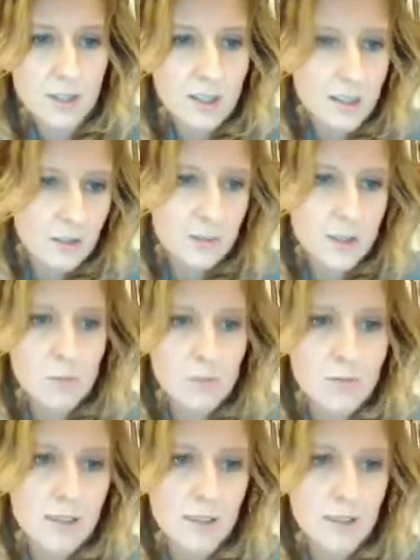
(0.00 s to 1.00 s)
że
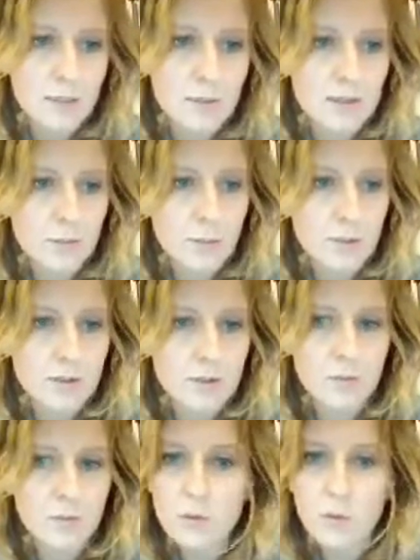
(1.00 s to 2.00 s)
przejmowanie tej ziemi za
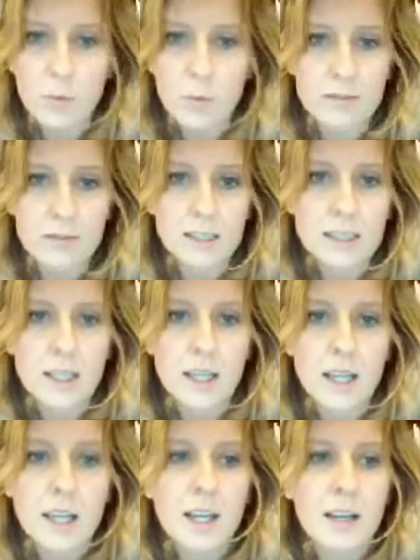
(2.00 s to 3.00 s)
pomocą kluczków prawnych